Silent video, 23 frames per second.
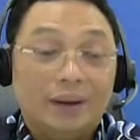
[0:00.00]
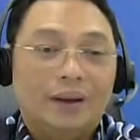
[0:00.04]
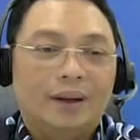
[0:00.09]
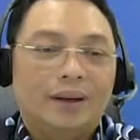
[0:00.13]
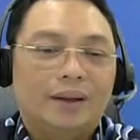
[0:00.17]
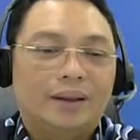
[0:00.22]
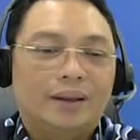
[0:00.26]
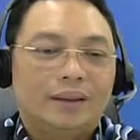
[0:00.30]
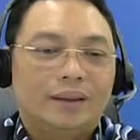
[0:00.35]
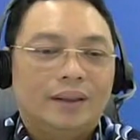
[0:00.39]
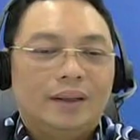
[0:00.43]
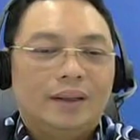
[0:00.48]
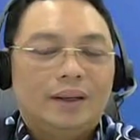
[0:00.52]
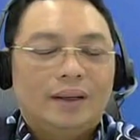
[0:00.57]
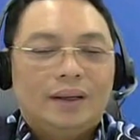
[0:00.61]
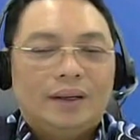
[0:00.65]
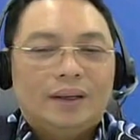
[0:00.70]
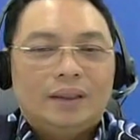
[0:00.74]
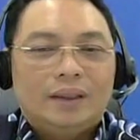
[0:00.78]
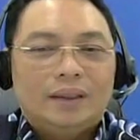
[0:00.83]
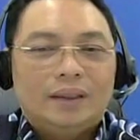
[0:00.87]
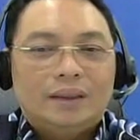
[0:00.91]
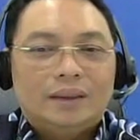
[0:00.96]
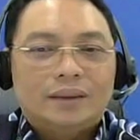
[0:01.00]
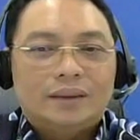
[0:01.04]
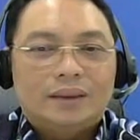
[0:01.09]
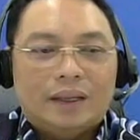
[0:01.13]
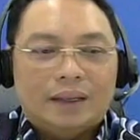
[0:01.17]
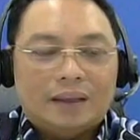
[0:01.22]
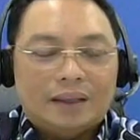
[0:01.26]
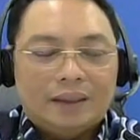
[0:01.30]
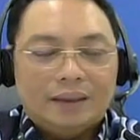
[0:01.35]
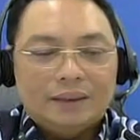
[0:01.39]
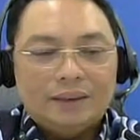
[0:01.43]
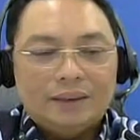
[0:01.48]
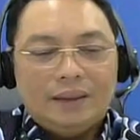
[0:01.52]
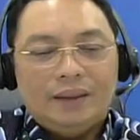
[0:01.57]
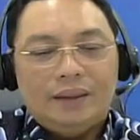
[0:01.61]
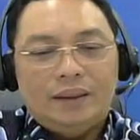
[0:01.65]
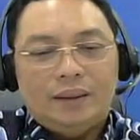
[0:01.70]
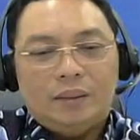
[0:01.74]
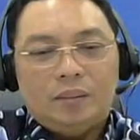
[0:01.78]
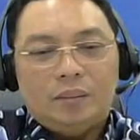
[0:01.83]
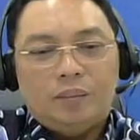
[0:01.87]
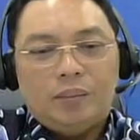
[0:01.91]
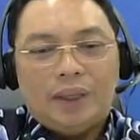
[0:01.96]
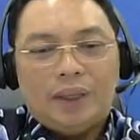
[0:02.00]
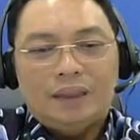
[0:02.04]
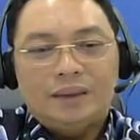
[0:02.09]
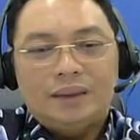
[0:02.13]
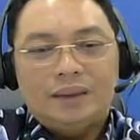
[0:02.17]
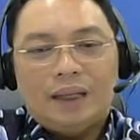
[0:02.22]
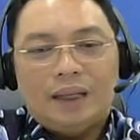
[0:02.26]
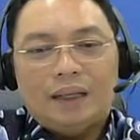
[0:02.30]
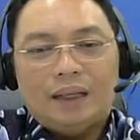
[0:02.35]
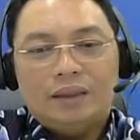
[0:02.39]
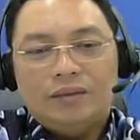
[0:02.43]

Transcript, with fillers: rendah. Saya rasa pada